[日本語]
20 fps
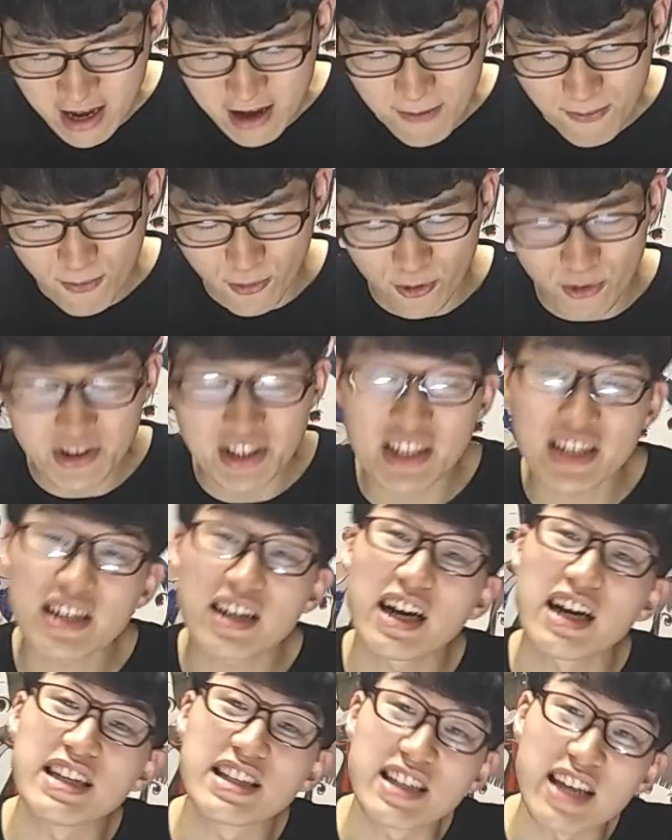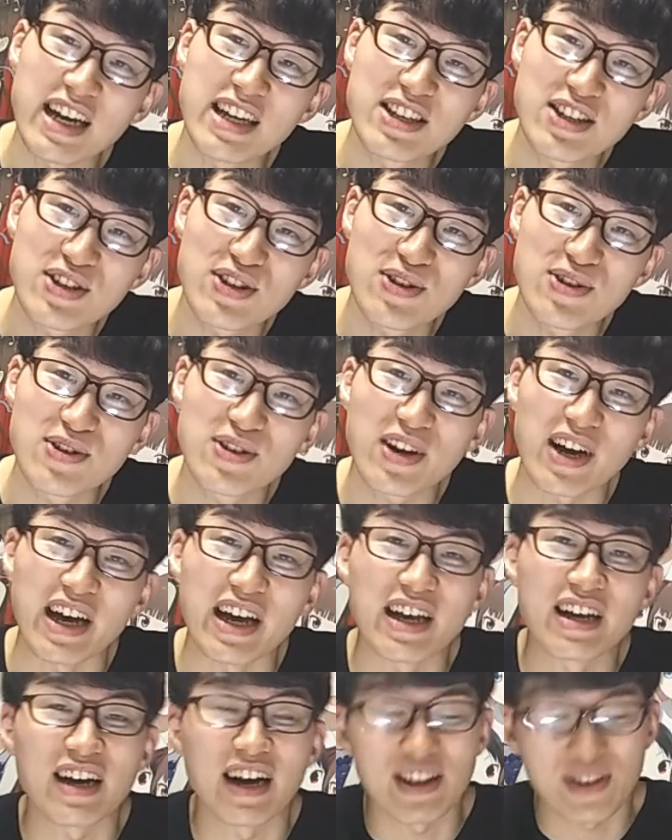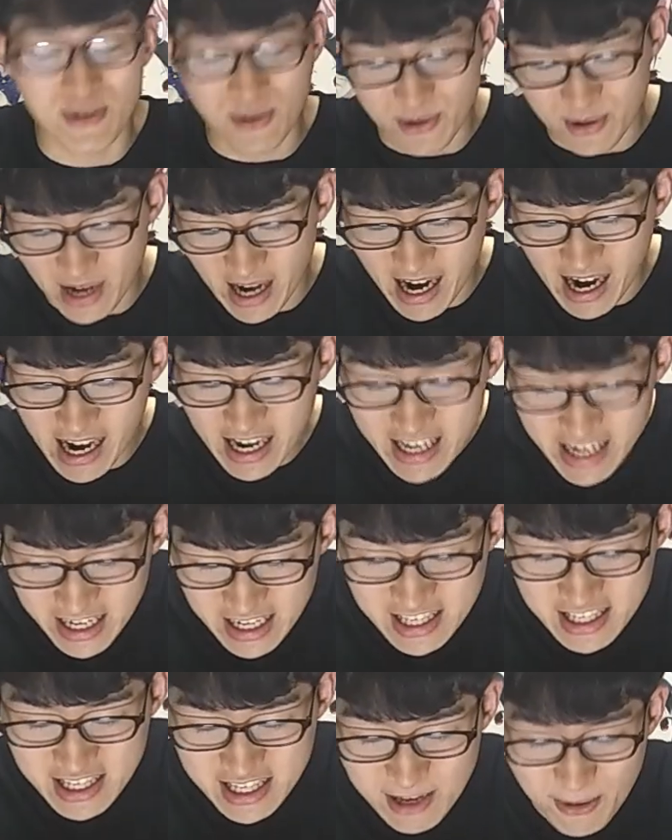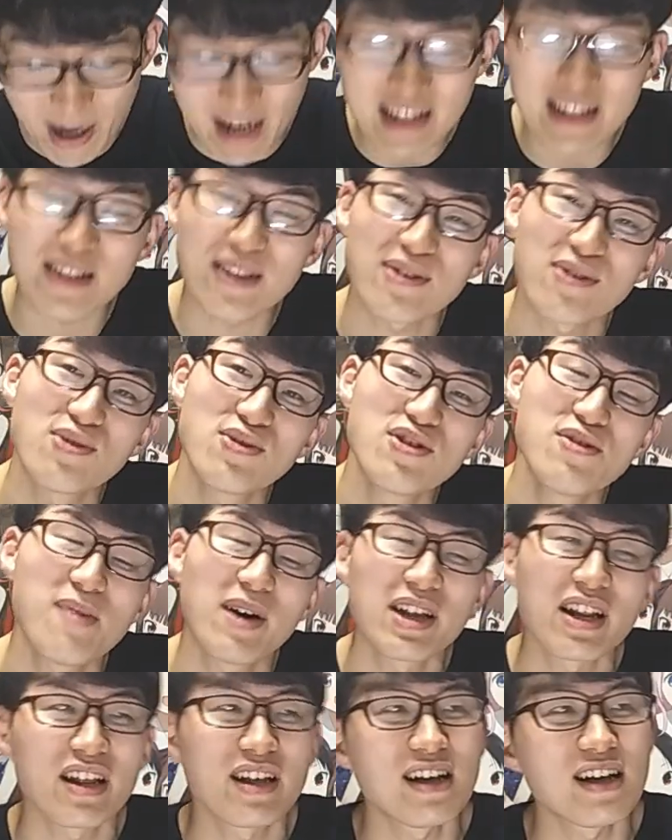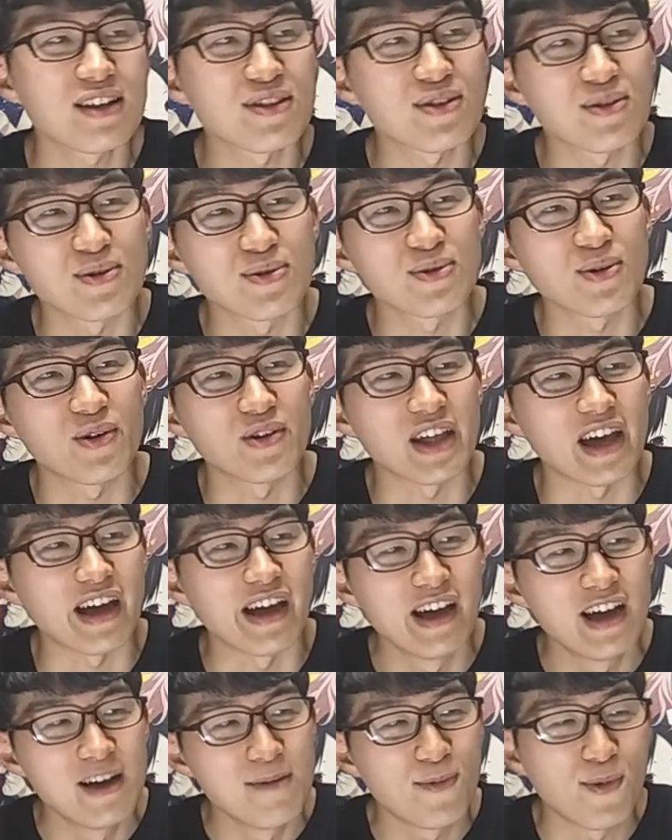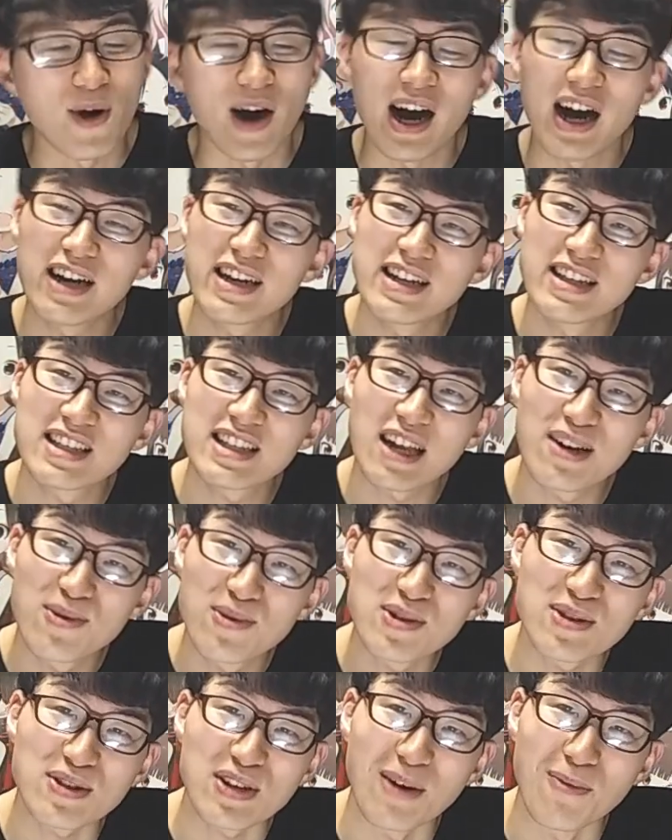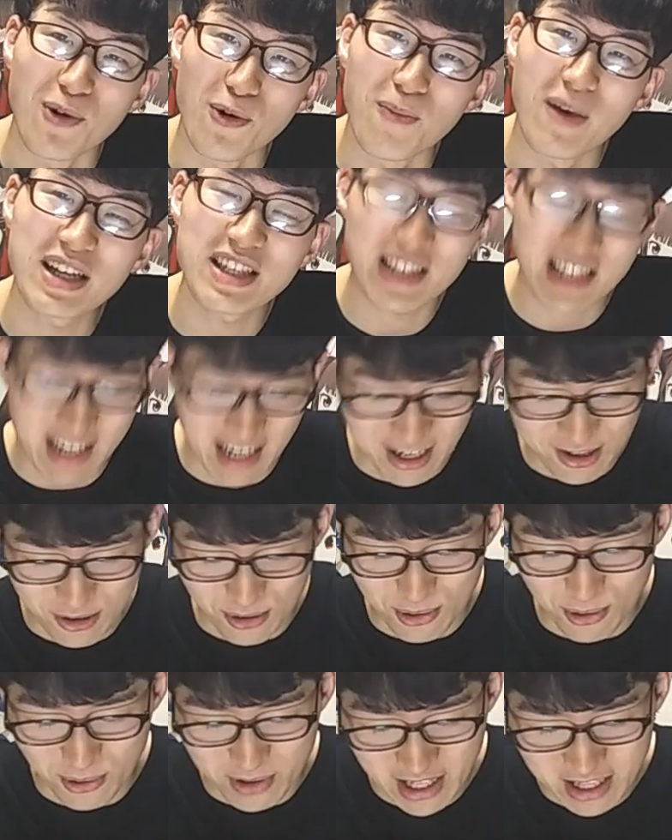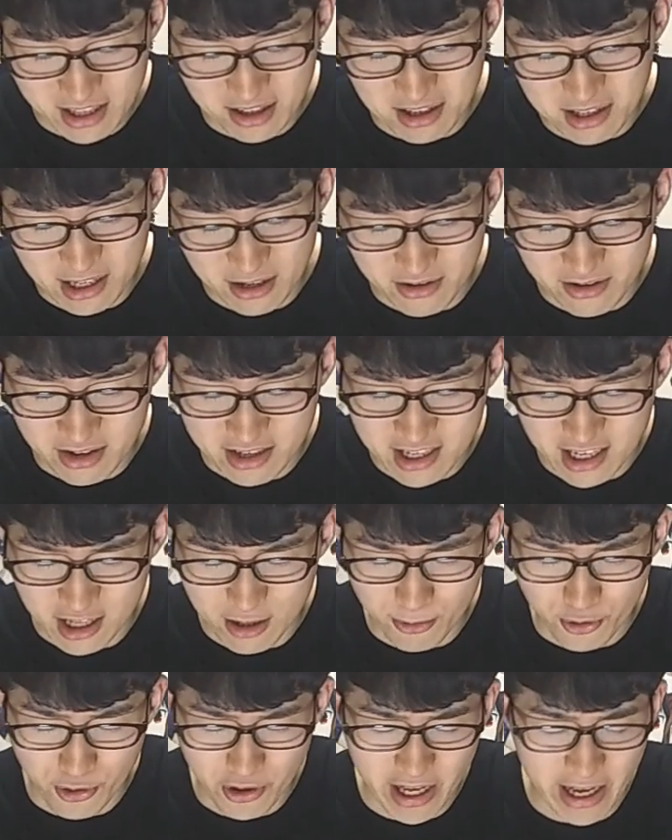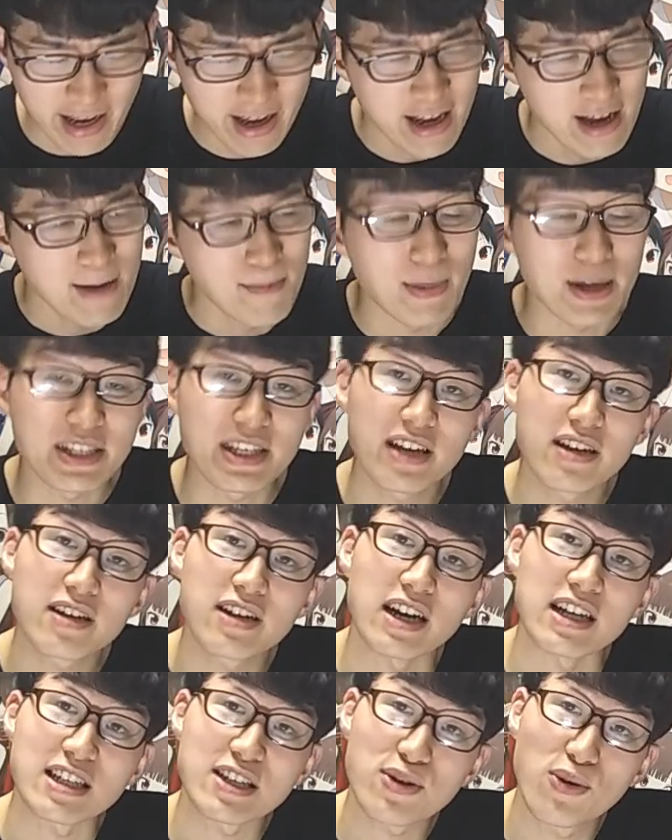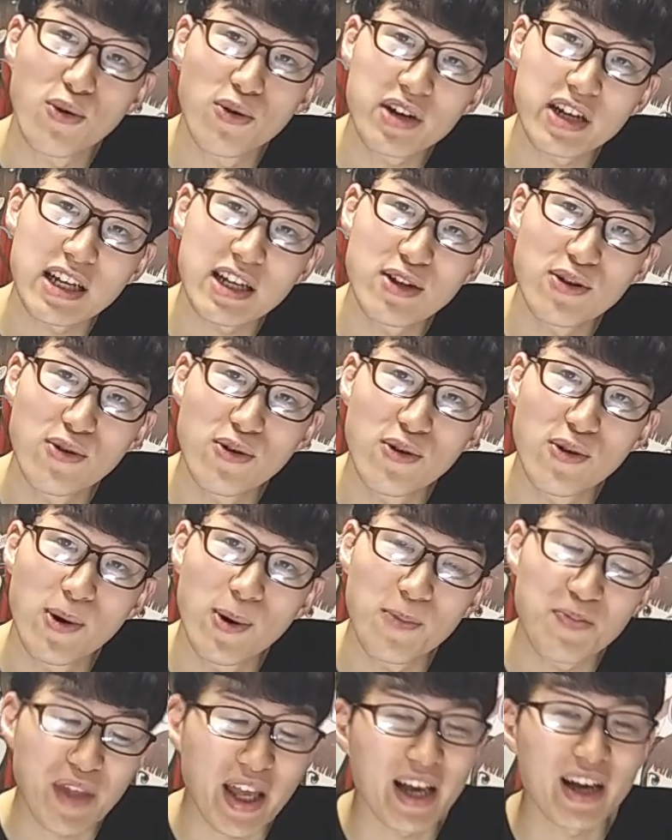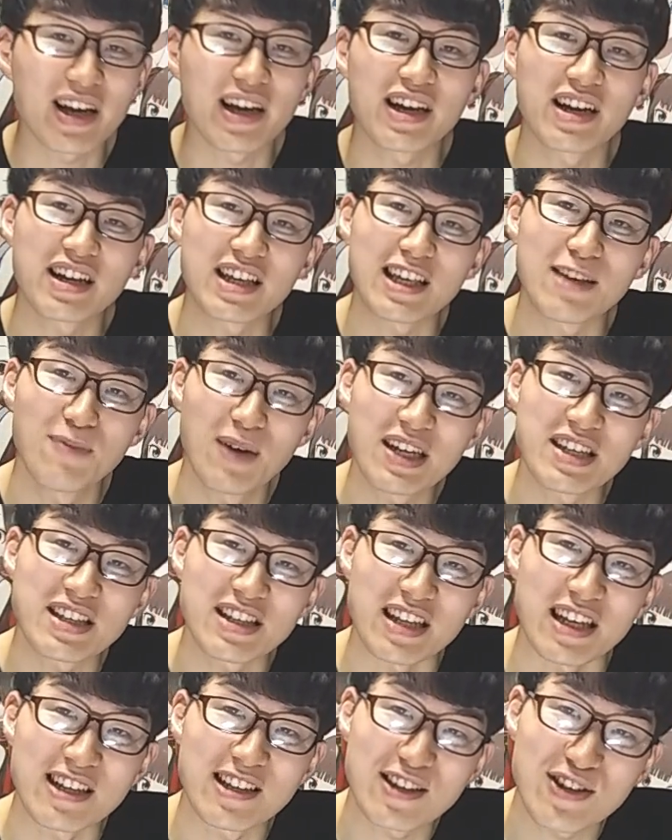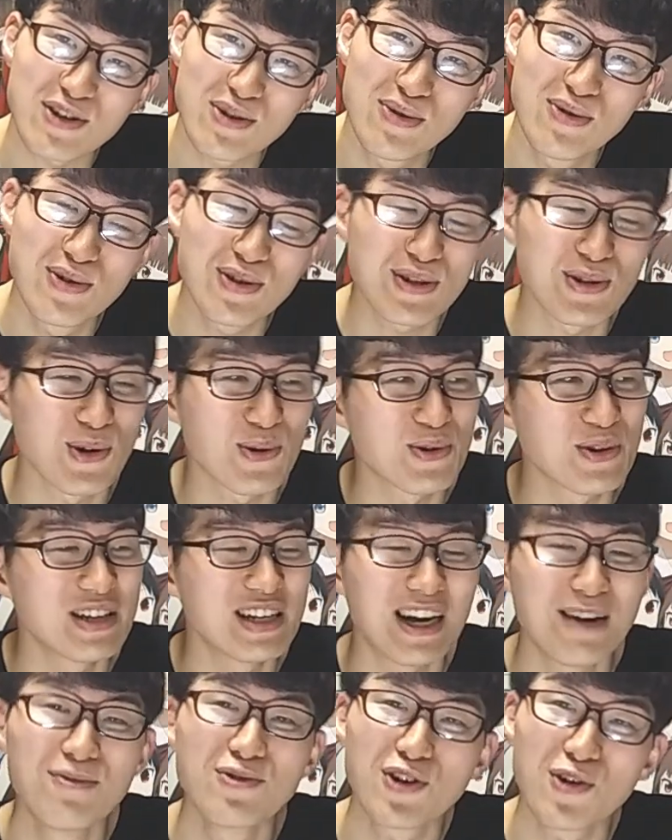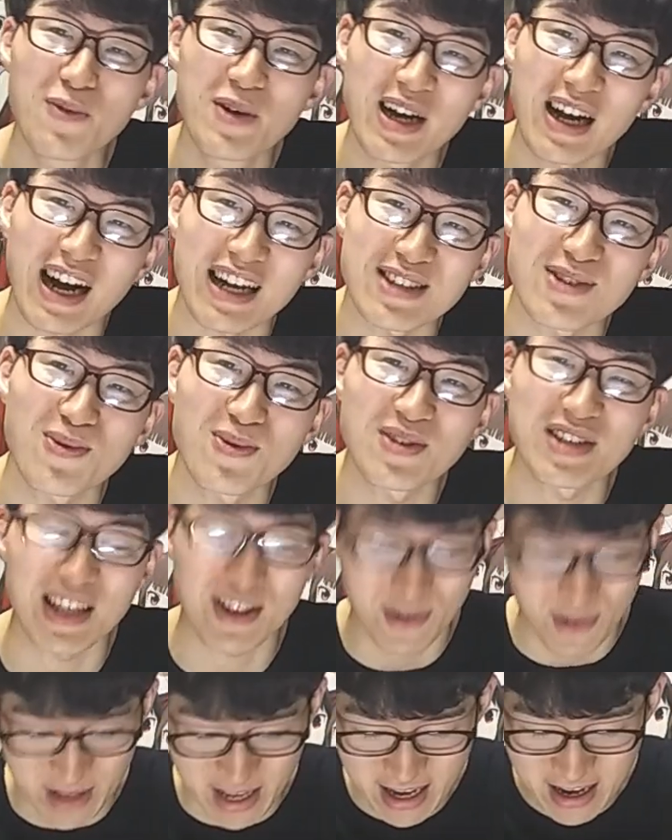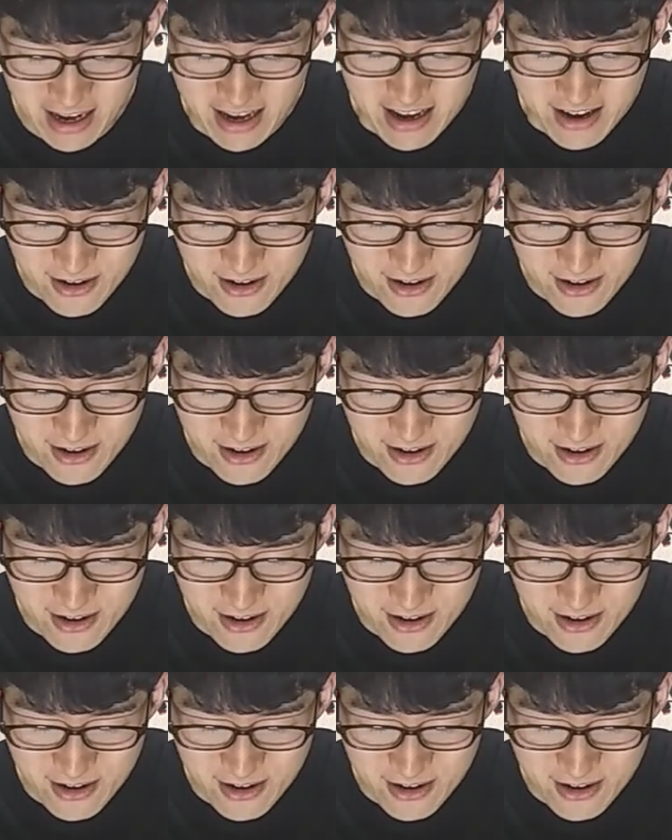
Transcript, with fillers: もう次回最終回かということで、早いっすね、もうあっという間だなというところで、もうアハレンさんロスがもう間近かというところになってきてるんですけれどもね、まあ、前回衝撃の展開が来まして、急速にラブコメが加速したとね、